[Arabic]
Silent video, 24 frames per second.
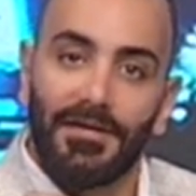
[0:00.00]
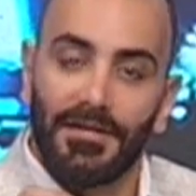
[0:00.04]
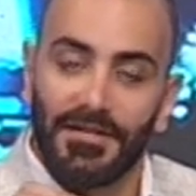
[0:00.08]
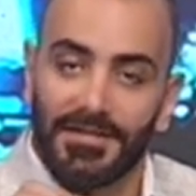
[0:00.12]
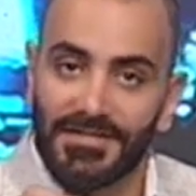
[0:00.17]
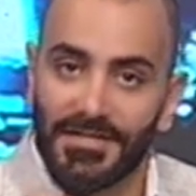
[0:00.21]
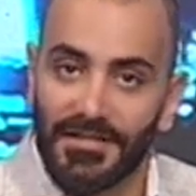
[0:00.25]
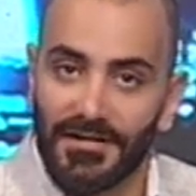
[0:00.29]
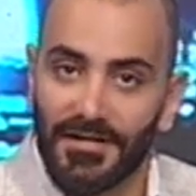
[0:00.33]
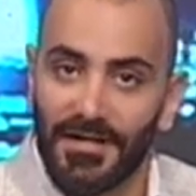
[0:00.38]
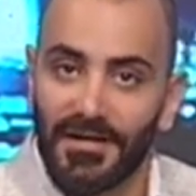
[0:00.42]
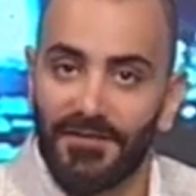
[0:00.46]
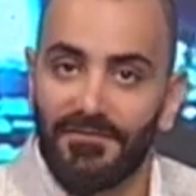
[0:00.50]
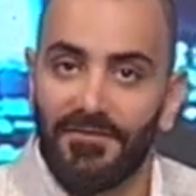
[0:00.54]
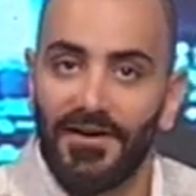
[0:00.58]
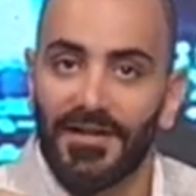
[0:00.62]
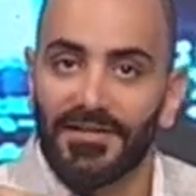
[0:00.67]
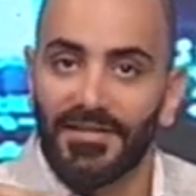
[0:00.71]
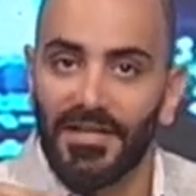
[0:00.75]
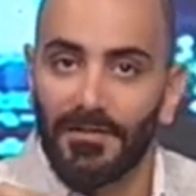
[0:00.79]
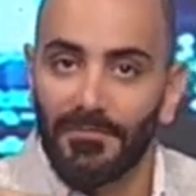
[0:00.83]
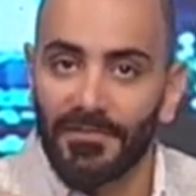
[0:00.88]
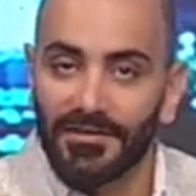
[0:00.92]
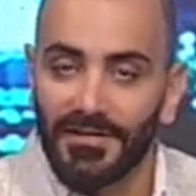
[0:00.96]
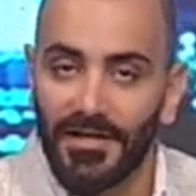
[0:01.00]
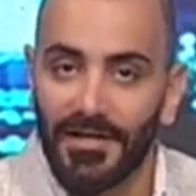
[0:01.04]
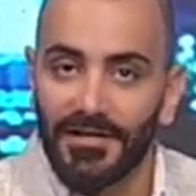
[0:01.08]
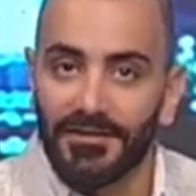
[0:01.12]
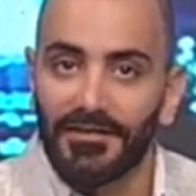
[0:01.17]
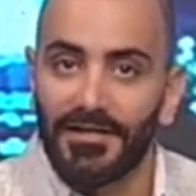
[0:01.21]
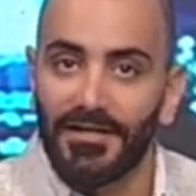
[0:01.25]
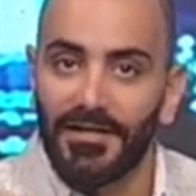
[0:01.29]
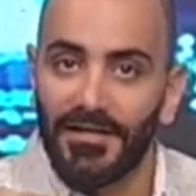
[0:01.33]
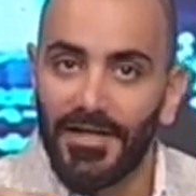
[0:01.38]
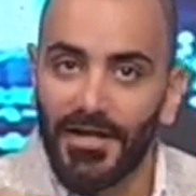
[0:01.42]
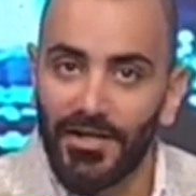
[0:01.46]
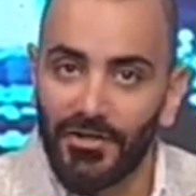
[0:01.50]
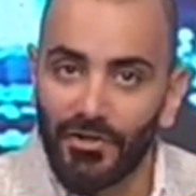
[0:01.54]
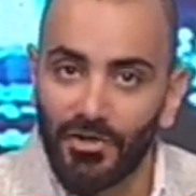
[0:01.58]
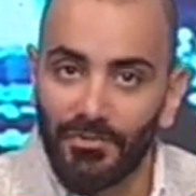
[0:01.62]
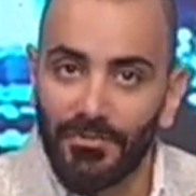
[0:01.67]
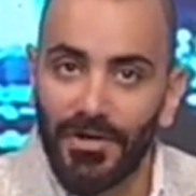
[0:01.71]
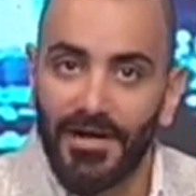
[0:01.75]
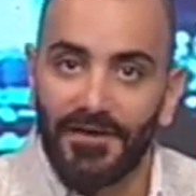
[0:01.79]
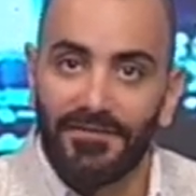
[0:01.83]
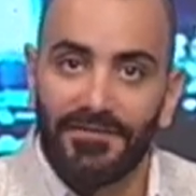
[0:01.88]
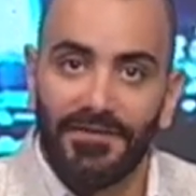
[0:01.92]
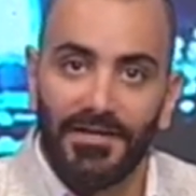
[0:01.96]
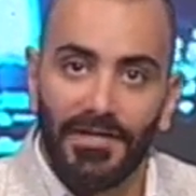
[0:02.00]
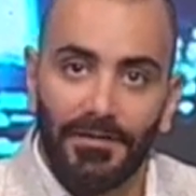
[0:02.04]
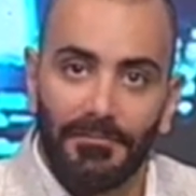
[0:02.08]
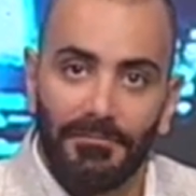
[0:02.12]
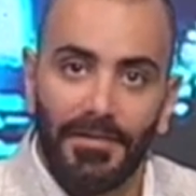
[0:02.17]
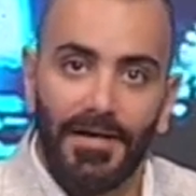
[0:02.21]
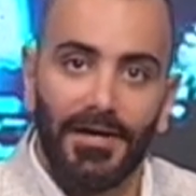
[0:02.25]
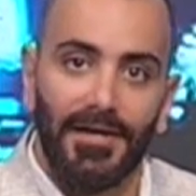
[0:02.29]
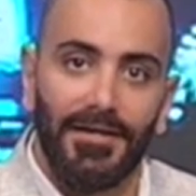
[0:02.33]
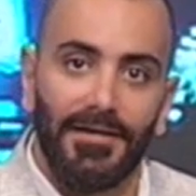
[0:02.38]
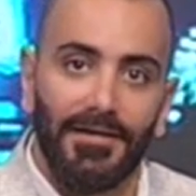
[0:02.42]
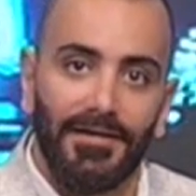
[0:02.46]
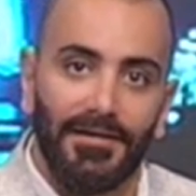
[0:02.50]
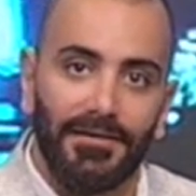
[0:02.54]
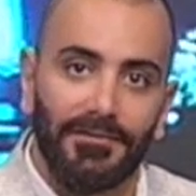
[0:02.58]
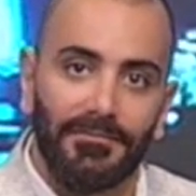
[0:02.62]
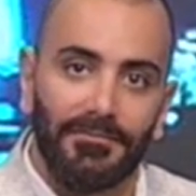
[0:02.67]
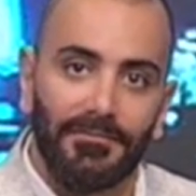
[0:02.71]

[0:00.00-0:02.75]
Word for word: الصرافات عم تعطل لأنه ما في عمال